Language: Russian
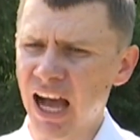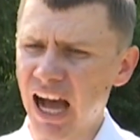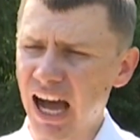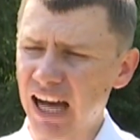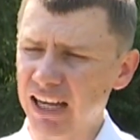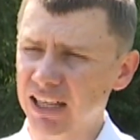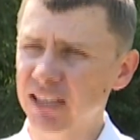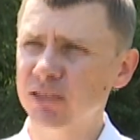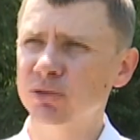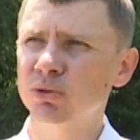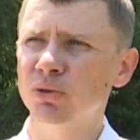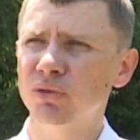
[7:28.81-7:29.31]

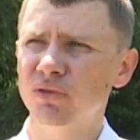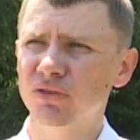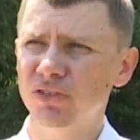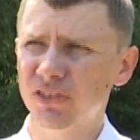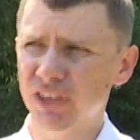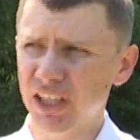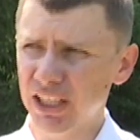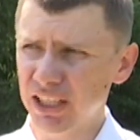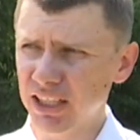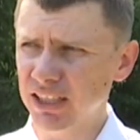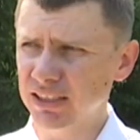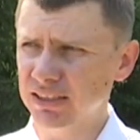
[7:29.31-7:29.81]
А раз он в
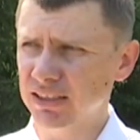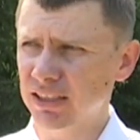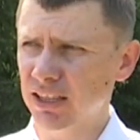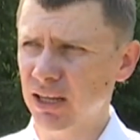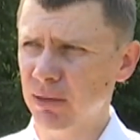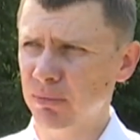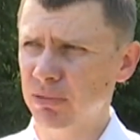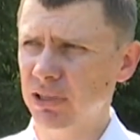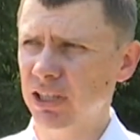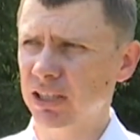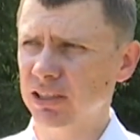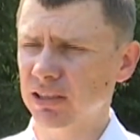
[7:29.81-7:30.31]

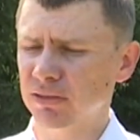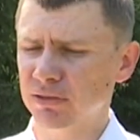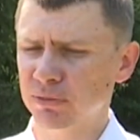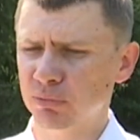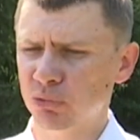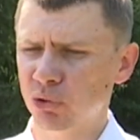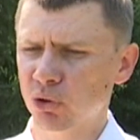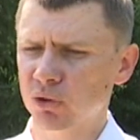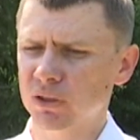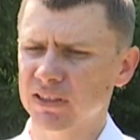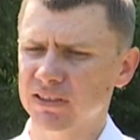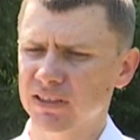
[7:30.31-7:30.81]
реестре объектов
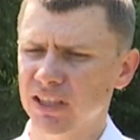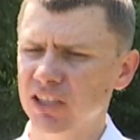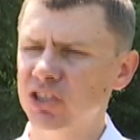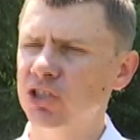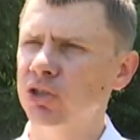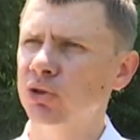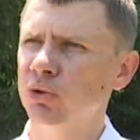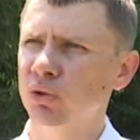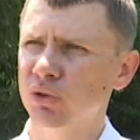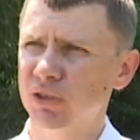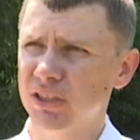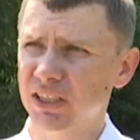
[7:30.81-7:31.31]
спорта,
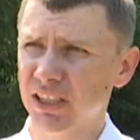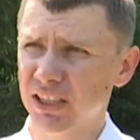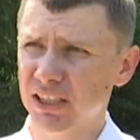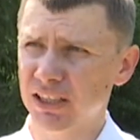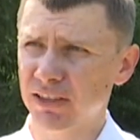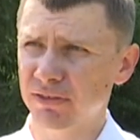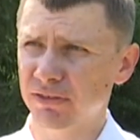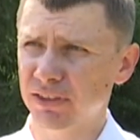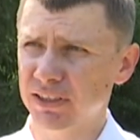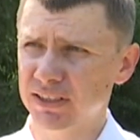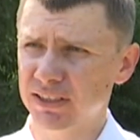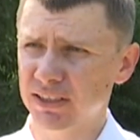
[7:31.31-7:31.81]
значит он
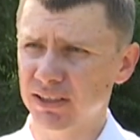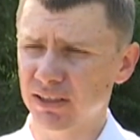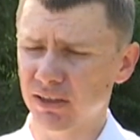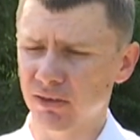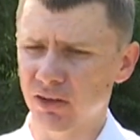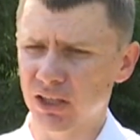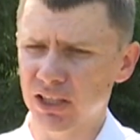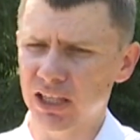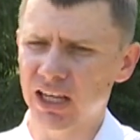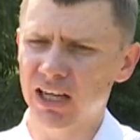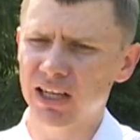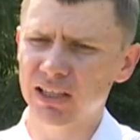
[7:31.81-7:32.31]

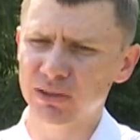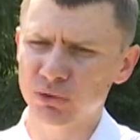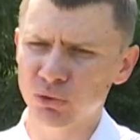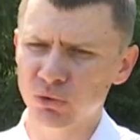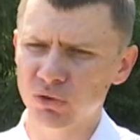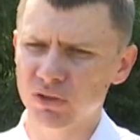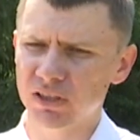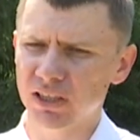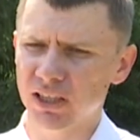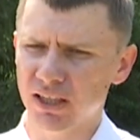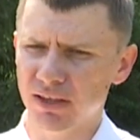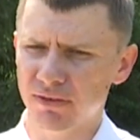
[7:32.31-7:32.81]
сертифицирован. А раз
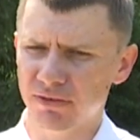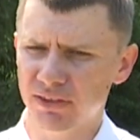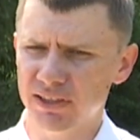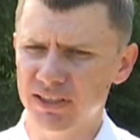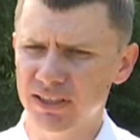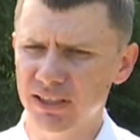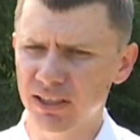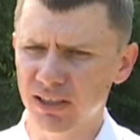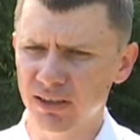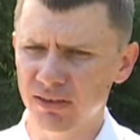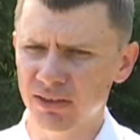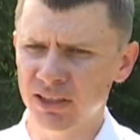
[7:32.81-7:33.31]
он
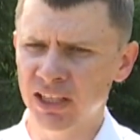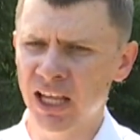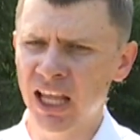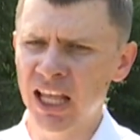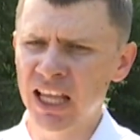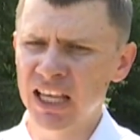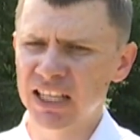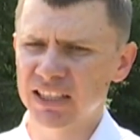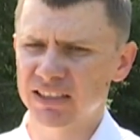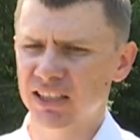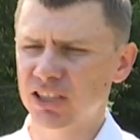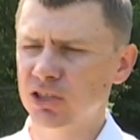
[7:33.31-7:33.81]
сертифицирован,
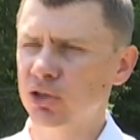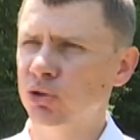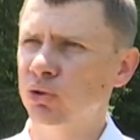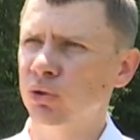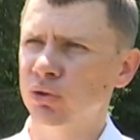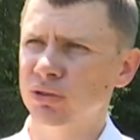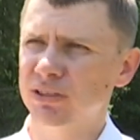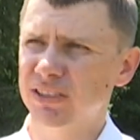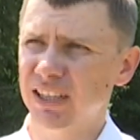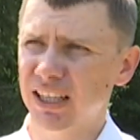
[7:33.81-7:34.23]
значит он